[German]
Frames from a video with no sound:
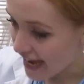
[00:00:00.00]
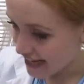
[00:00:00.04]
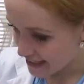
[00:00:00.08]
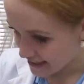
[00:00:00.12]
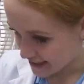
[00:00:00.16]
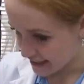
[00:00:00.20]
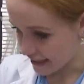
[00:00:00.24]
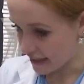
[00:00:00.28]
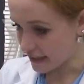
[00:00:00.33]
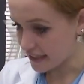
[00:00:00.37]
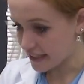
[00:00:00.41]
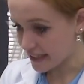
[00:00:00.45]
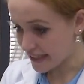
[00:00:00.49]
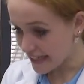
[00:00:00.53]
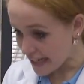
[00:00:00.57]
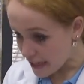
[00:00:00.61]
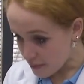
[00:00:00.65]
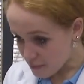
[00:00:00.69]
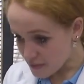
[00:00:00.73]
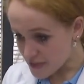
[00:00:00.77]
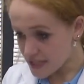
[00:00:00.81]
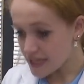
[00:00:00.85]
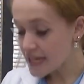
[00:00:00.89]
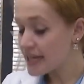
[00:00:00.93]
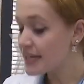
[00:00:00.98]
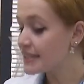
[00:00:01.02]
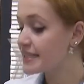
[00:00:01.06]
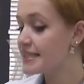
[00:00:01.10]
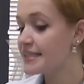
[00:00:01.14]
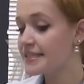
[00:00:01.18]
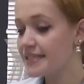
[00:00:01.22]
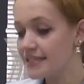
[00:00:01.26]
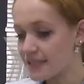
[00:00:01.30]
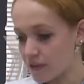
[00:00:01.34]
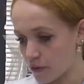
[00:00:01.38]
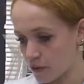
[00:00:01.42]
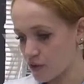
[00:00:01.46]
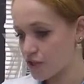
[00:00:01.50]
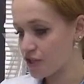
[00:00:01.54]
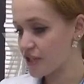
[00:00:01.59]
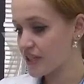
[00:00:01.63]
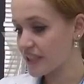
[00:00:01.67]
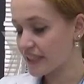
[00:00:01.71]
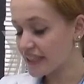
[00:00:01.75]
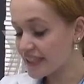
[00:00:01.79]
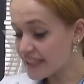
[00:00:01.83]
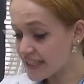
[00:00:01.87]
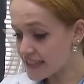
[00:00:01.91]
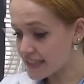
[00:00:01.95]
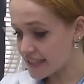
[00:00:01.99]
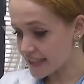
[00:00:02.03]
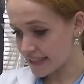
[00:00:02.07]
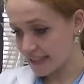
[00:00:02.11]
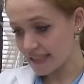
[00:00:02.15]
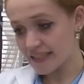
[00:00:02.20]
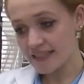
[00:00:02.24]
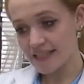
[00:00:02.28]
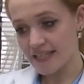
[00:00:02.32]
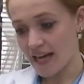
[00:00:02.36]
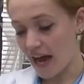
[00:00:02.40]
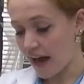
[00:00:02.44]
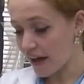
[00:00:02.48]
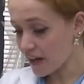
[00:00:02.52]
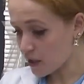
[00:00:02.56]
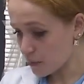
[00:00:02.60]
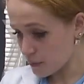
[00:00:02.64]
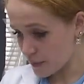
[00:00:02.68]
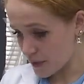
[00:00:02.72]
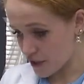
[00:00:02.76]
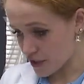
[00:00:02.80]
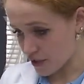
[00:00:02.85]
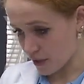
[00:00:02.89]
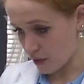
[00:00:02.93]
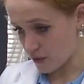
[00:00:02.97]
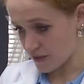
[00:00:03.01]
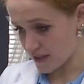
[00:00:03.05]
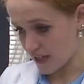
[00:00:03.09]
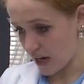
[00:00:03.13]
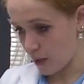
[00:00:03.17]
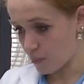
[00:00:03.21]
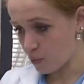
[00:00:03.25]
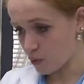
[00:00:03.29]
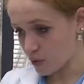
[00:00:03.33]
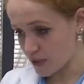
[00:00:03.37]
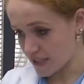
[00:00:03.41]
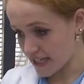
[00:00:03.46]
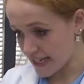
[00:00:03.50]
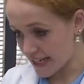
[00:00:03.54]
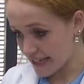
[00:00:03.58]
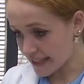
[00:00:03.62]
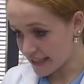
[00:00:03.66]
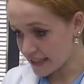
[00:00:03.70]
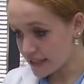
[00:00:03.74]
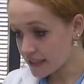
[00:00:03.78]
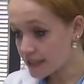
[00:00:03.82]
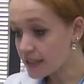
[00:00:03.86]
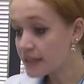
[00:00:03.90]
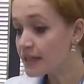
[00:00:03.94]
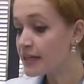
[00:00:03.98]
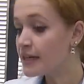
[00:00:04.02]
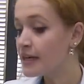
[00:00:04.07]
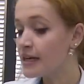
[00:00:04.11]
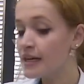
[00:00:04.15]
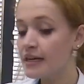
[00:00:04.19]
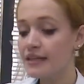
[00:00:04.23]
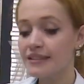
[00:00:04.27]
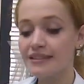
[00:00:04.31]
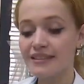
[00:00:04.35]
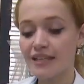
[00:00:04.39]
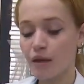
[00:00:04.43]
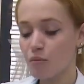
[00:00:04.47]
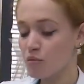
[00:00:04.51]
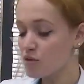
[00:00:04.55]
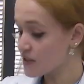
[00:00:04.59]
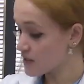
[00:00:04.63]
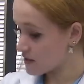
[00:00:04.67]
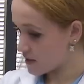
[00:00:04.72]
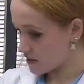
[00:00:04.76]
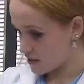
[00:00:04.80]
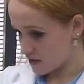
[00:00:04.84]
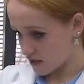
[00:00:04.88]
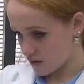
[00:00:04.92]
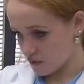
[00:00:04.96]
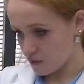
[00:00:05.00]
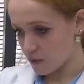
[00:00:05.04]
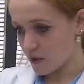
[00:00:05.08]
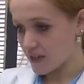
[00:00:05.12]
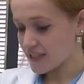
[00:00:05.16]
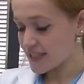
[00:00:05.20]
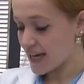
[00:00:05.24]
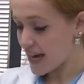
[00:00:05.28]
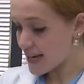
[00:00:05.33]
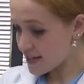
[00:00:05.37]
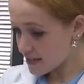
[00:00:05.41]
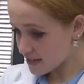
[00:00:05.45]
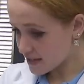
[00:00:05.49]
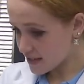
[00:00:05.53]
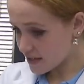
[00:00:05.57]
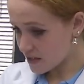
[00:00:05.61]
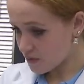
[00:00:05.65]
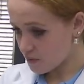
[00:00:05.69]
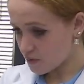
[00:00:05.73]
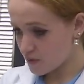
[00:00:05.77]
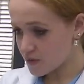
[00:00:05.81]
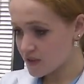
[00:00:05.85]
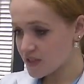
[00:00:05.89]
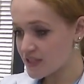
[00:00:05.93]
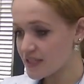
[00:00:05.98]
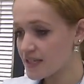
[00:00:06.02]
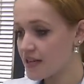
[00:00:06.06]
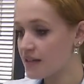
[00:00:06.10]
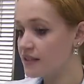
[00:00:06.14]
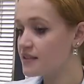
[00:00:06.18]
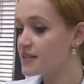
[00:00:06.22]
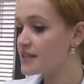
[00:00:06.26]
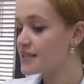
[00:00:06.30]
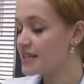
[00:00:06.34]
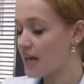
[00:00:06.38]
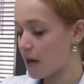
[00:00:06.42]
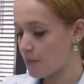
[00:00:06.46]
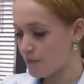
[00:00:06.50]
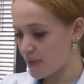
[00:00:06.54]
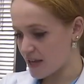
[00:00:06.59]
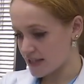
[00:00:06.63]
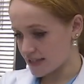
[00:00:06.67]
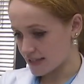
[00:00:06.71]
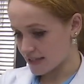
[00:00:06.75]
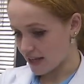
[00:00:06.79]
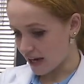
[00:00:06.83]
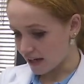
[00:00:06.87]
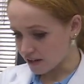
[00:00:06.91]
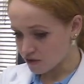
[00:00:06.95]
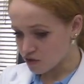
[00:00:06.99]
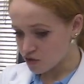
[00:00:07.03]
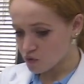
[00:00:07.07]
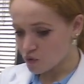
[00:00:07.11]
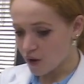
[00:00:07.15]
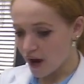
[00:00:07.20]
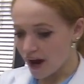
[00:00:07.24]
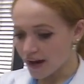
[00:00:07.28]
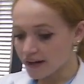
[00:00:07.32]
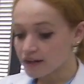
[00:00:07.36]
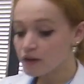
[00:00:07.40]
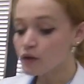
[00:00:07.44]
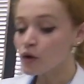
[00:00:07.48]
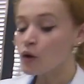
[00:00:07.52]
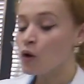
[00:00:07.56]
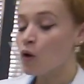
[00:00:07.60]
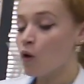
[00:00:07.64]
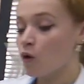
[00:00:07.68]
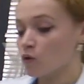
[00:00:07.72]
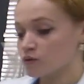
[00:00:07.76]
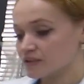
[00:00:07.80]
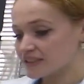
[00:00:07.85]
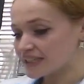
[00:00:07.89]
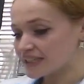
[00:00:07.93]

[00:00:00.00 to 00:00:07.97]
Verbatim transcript: extra Cremes, die sind auch steril, die kriegen sie angemischt aus der Apotheke. Da müssen sie sich vorher die Hände desinfizieren, ziehen am besten Handschuhe an und